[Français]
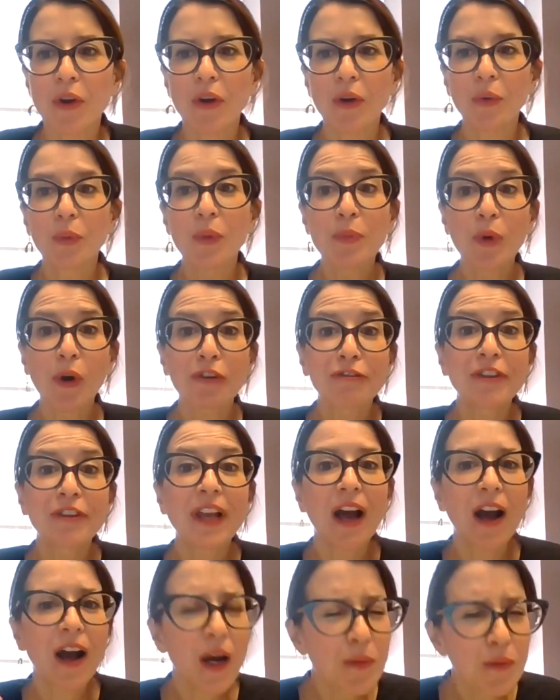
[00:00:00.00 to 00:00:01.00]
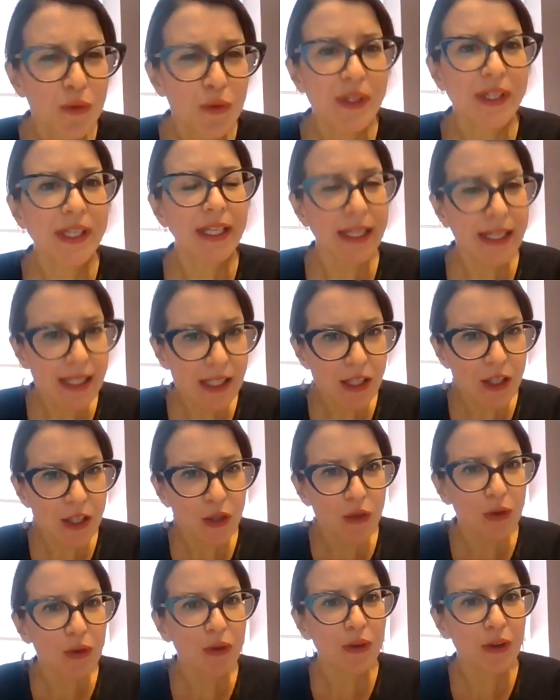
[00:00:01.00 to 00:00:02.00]
euh, oui, profil art, musique, est-ce
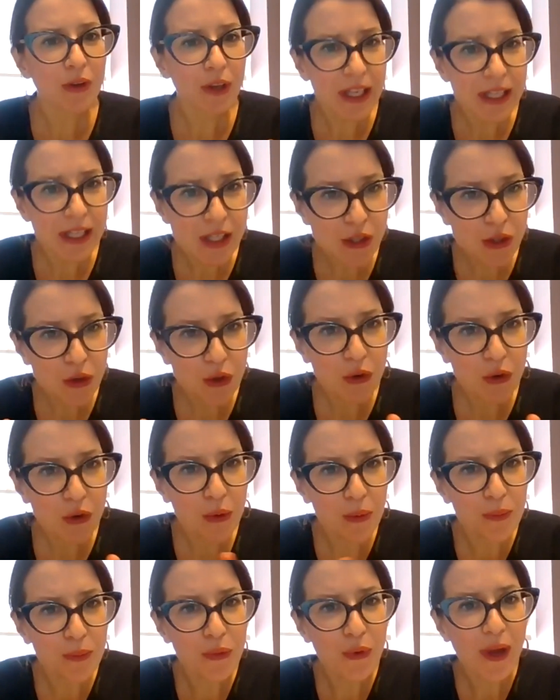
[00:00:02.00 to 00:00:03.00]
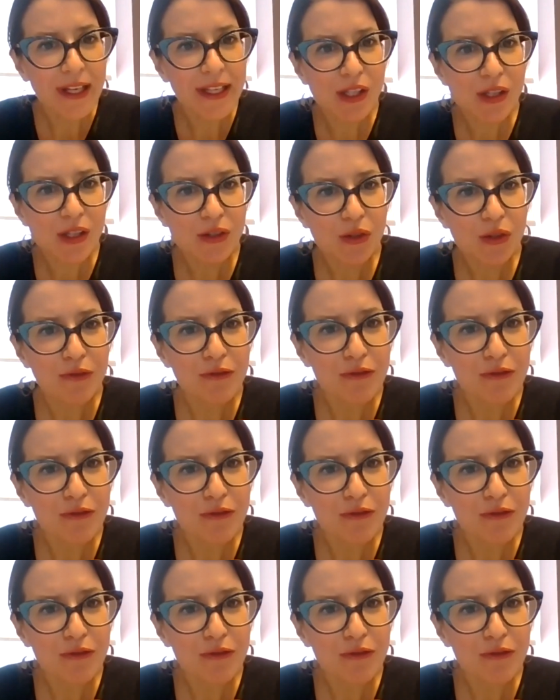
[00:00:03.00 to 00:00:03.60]
que est qu'on peut aller dans la